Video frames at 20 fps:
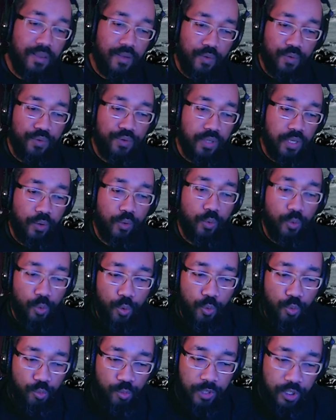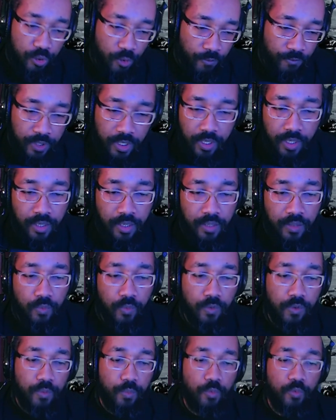Hein, on est que le 8 janvier hein,
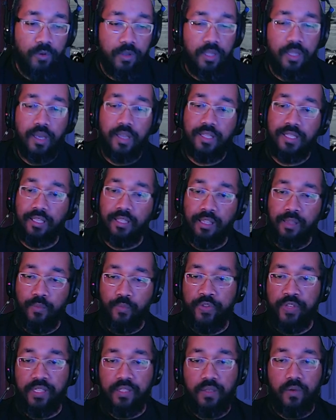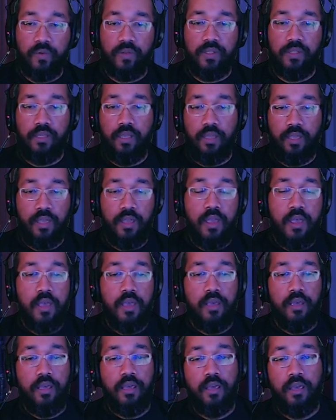donc bon il y aura certainement d'excellentes séries
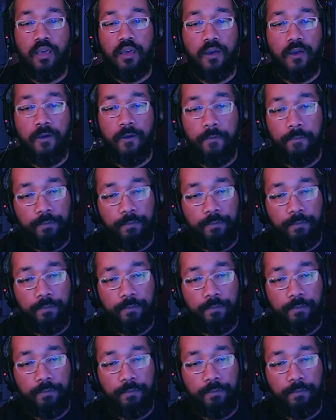et